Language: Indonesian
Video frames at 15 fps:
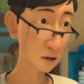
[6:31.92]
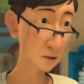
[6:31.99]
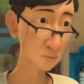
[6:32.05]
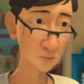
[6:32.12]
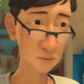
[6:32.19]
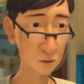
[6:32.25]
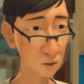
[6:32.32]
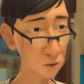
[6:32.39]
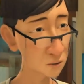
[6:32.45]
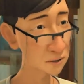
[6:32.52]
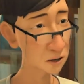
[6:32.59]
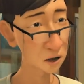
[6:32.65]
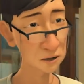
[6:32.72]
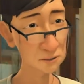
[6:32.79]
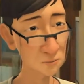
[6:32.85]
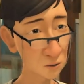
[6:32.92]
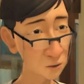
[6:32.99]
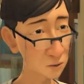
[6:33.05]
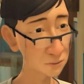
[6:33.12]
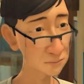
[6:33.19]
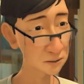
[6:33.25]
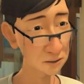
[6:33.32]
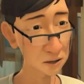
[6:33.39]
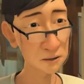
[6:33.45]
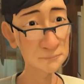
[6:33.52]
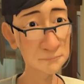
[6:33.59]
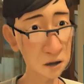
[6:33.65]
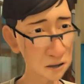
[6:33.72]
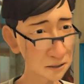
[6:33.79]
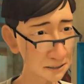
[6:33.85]
Jalwo, Jalwo.
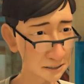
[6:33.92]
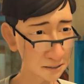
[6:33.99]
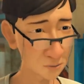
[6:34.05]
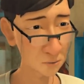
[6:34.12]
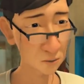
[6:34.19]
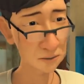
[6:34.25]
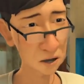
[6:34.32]
Kenapa sih lo